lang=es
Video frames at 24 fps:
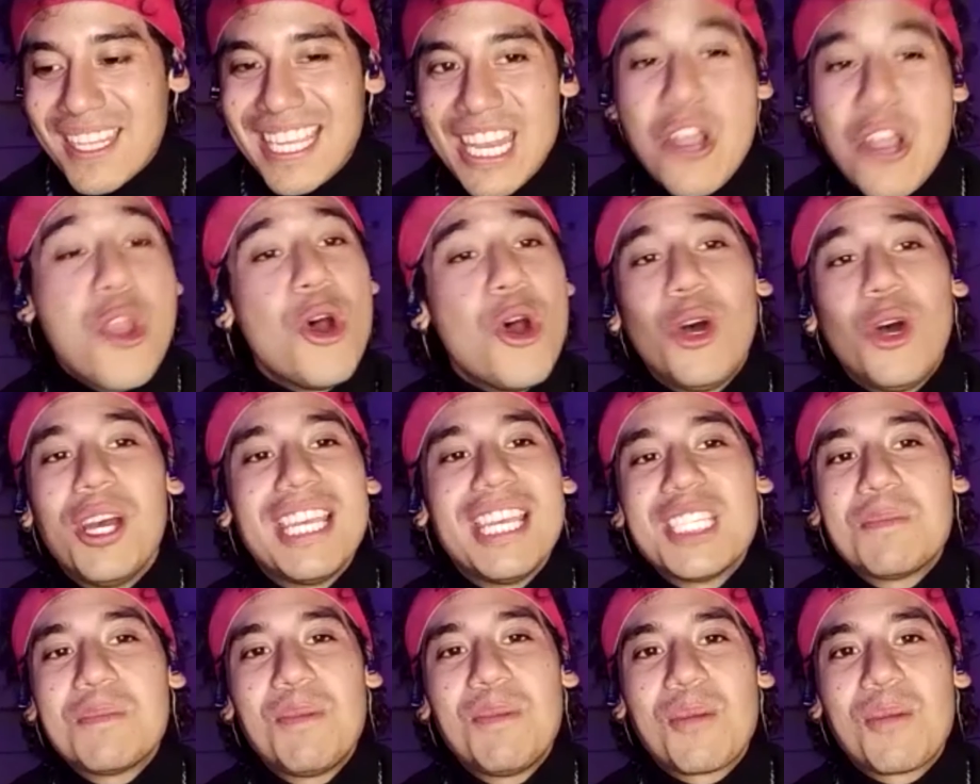No
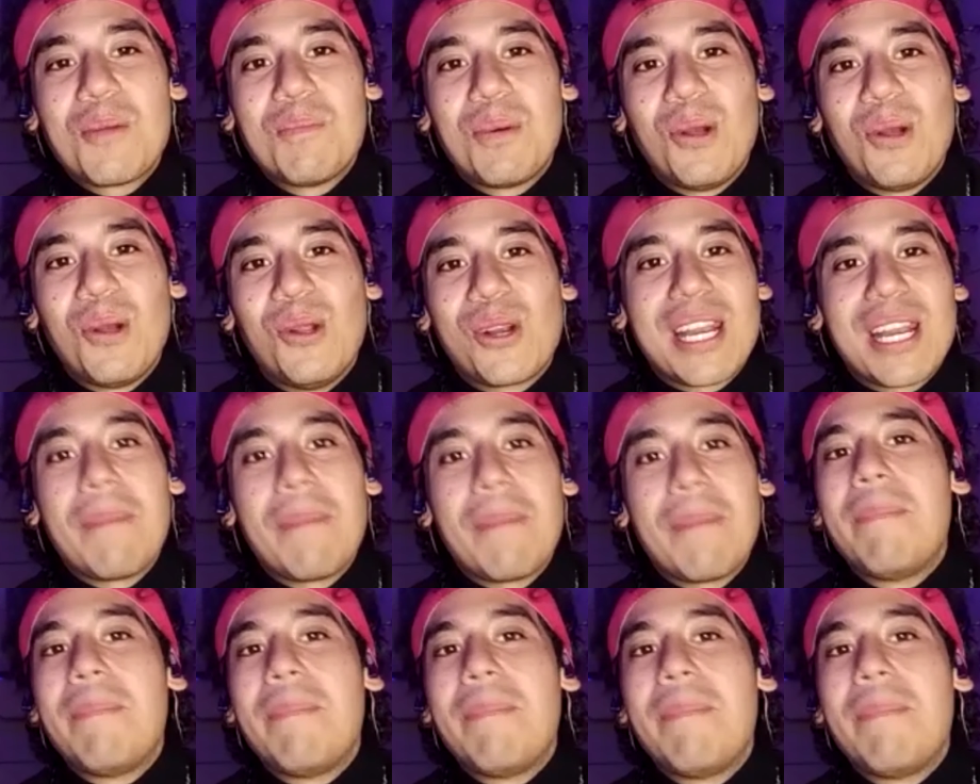es por, por los
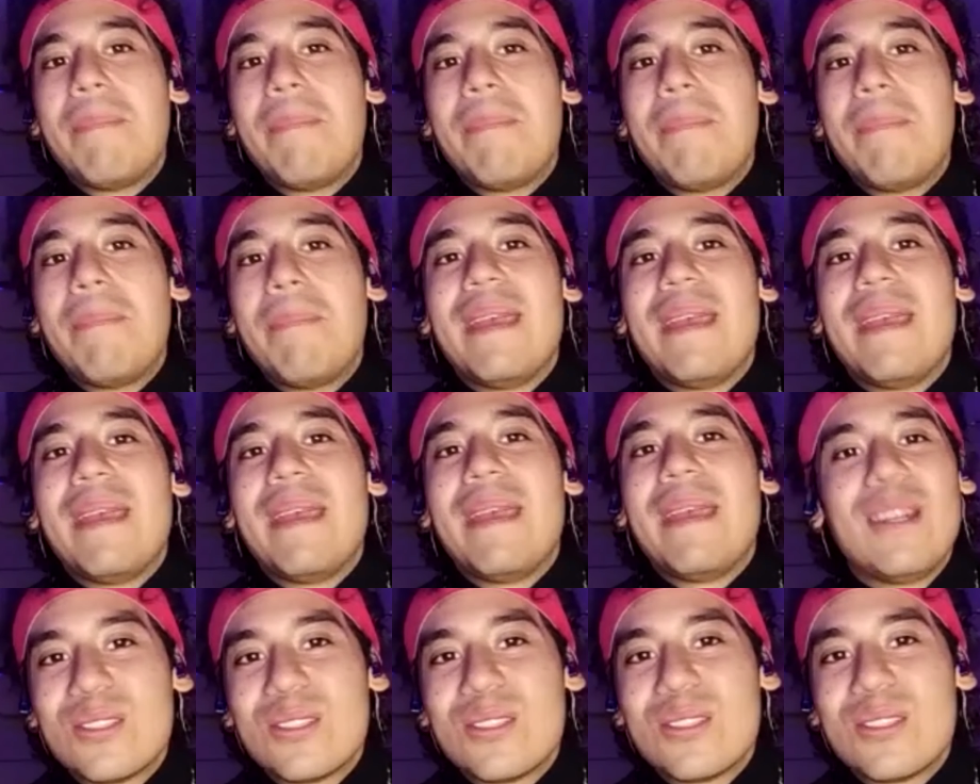
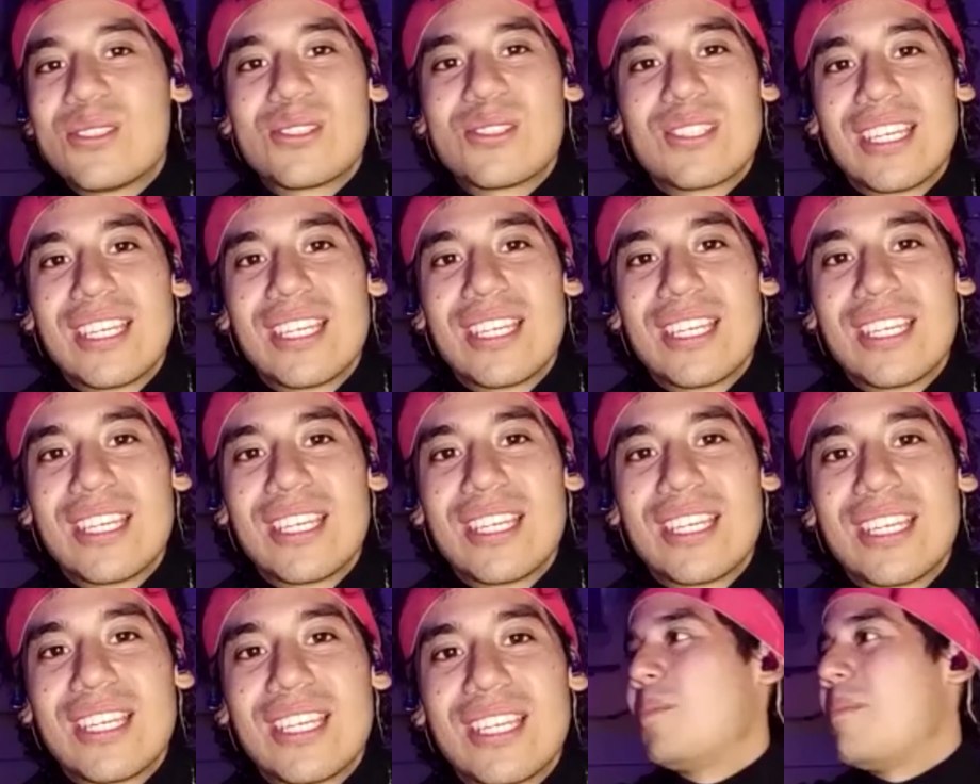raperos que
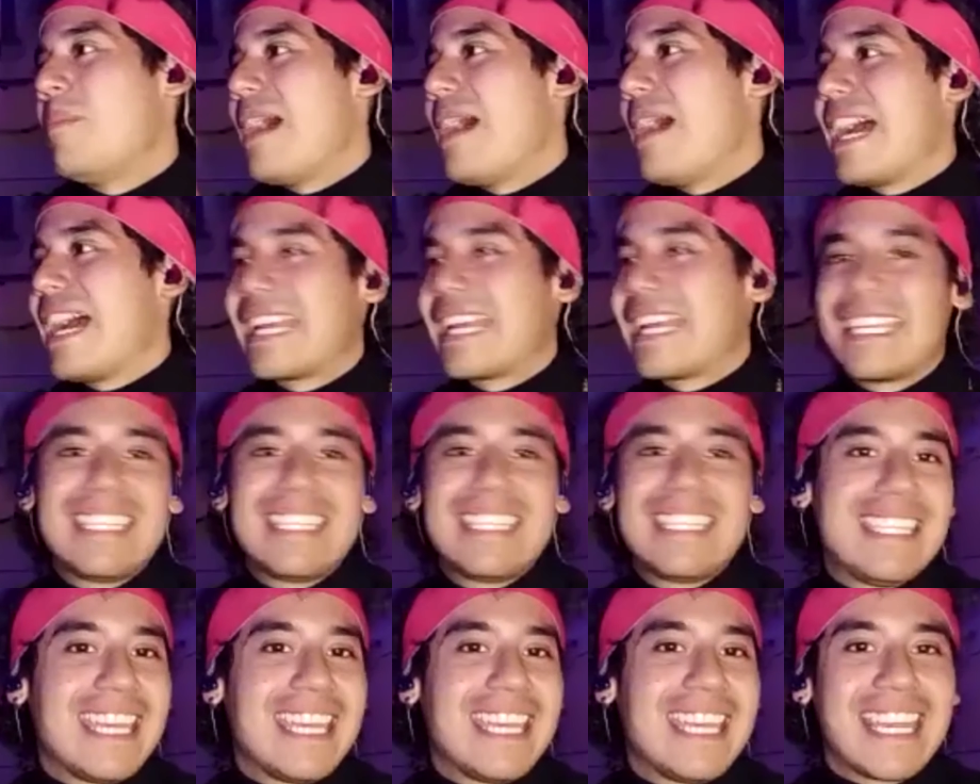todo mundo
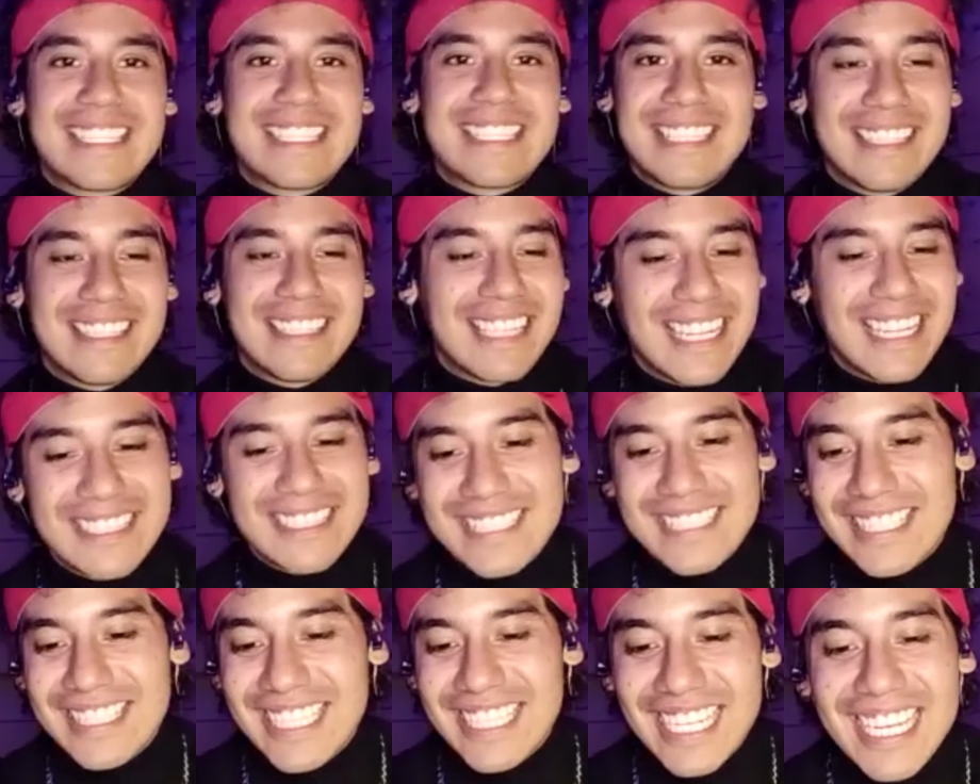conoce, ¿sabes? Desde
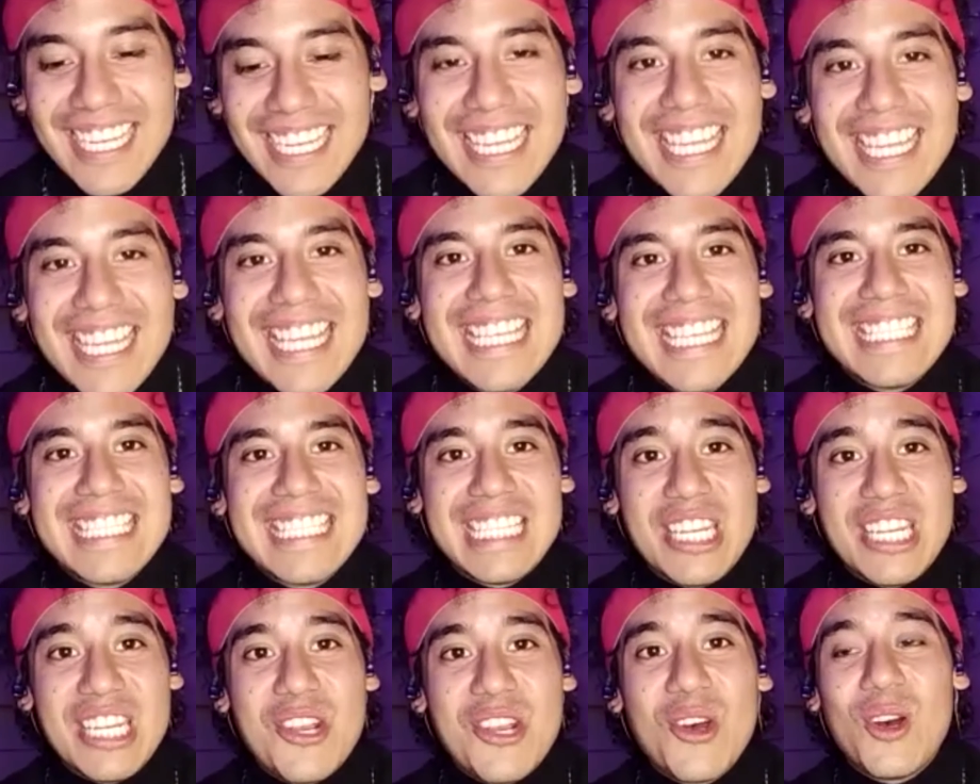Tupac y etcétera,
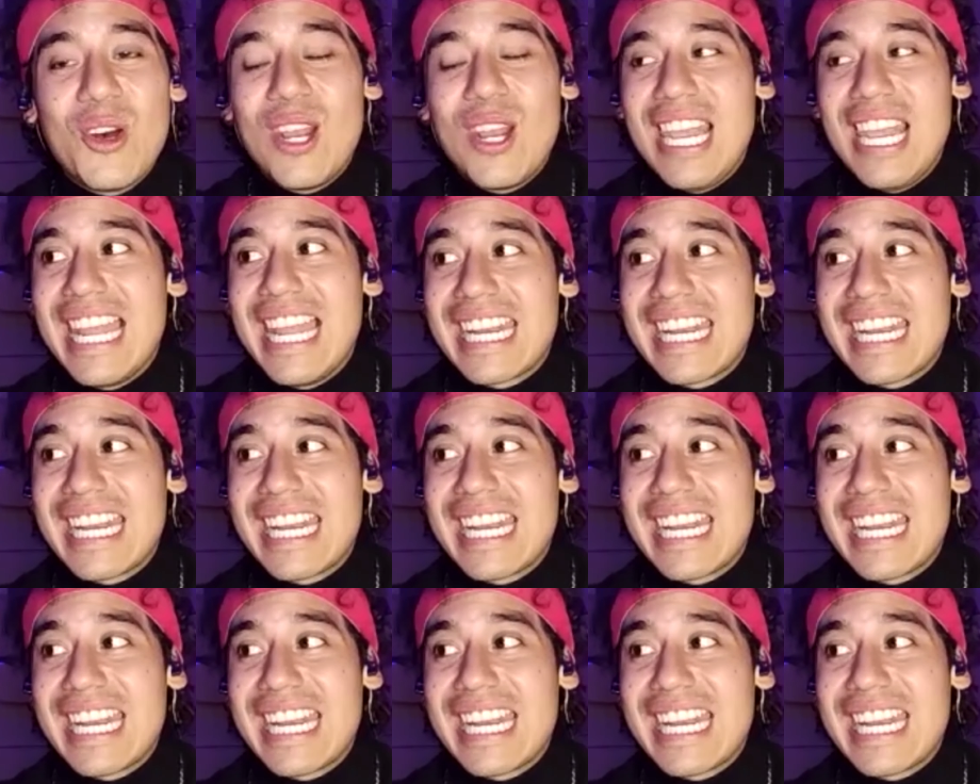etcétera.